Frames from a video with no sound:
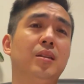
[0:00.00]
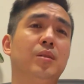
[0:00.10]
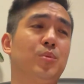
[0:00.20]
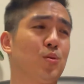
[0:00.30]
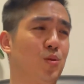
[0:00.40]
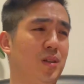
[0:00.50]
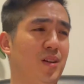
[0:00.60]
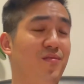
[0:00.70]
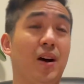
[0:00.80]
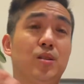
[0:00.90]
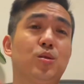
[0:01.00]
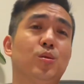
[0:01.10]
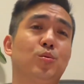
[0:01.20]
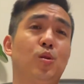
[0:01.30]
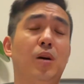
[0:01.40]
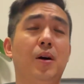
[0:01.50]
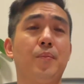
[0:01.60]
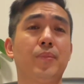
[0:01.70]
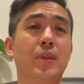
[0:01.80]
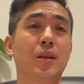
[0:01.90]
的，比如说这个反手对吧，
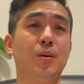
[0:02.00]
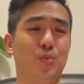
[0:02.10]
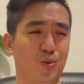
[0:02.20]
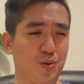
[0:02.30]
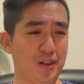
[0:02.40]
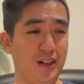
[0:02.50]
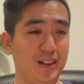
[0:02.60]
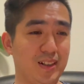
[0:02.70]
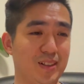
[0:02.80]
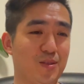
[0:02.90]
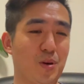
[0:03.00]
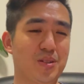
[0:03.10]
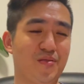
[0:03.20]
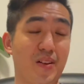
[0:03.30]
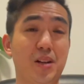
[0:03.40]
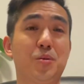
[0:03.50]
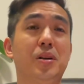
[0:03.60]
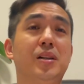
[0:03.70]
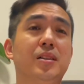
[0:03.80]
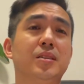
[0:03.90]
不如这个 Roger Federer
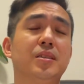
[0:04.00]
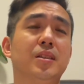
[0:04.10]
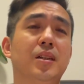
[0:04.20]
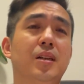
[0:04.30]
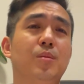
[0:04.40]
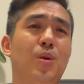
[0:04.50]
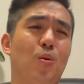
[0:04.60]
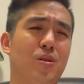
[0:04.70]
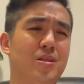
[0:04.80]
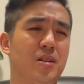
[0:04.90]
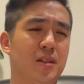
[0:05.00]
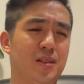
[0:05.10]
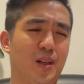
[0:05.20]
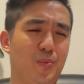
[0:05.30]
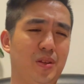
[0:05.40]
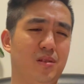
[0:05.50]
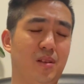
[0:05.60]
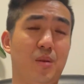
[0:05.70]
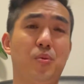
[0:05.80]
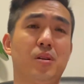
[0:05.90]
啊。包括以前的这个 Pete
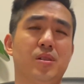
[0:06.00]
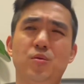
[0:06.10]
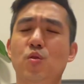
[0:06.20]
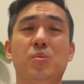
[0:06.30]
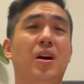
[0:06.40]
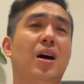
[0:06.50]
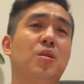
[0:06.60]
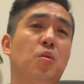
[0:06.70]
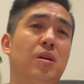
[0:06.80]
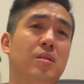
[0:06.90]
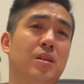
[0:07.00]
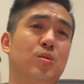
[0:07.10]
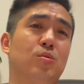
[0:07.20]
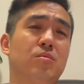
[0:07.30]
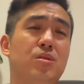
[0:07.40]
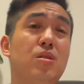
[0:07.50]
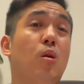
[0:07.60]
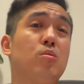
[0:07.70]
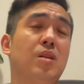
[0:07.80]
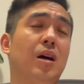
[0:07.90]
Sampras，因为我们看惯了那种
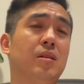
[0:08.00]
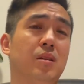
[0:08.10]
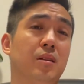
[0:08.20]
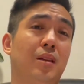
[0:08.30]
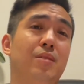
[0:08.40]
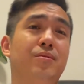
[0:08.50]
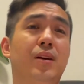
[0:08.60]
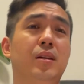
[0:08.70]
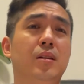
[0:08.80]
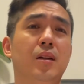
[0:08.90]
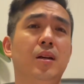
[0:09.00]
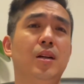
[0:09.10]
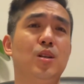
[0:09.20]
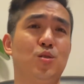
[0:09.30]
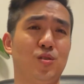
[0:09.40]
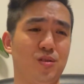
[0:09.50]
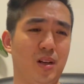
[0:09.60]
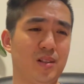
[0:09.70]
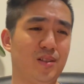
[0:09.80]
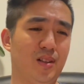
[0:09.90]
潇洒的这个单反，甚至
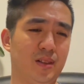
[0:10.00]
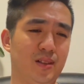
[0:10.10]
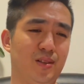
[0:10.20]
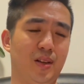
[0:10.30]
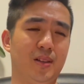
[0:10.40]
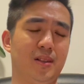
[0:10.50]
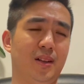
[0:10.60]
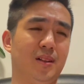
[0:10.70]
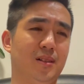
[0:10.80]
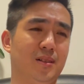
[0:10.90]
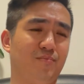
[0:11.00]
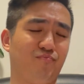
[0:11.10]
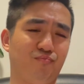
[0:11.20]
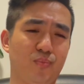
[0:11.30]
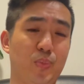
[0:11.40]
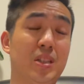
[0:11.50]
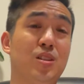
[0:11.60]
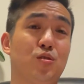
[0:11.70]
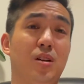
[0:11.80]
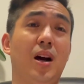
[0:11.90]
像以前以前的这个比利
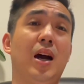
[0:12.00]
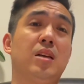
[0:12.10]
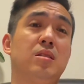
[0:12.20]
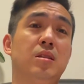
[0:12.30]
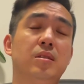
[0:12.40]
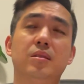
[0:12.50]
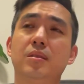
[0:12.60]
时的海宁，